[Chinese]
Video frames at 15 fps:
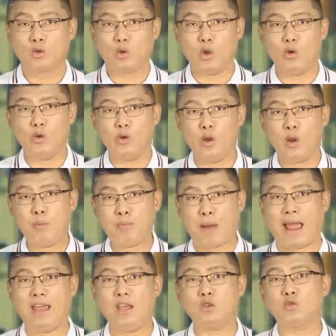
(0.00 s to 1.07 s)
对于
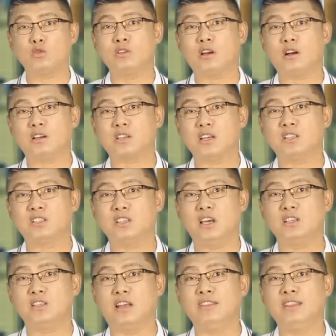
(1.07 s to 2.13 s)
白军和这
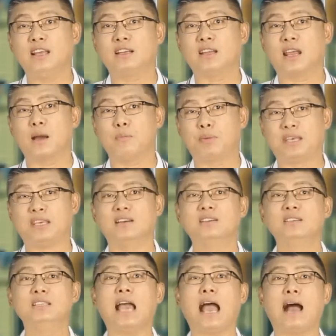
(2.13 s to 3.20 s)
些人的这个
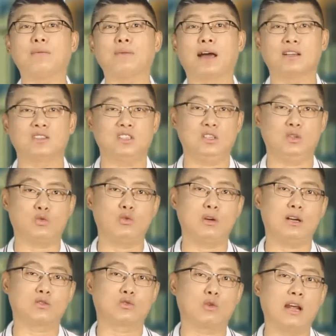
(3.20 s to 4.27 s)
评价啊，起初
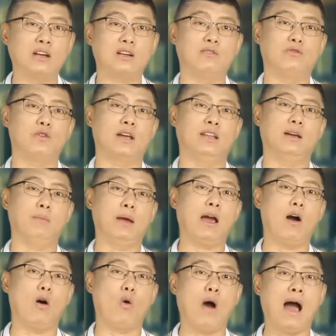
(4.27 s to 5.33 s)
呢，苏联政府肯定没
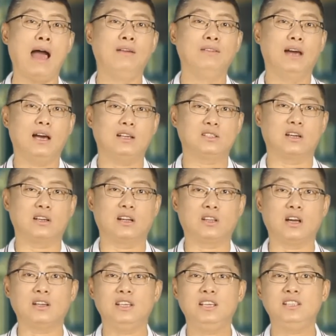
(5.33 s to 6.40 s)
好话啊，像这个
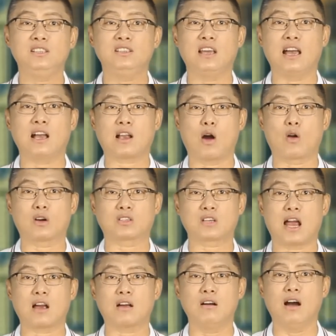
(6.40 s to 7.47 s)
邓尼金啊、高尔
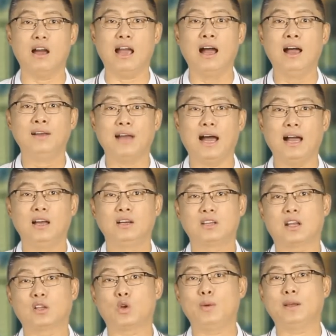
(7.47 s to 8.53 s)
察克呀啊，
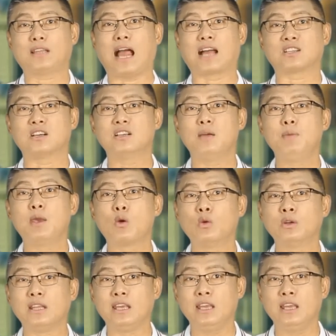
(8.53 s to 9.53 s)
这个都被打成人民公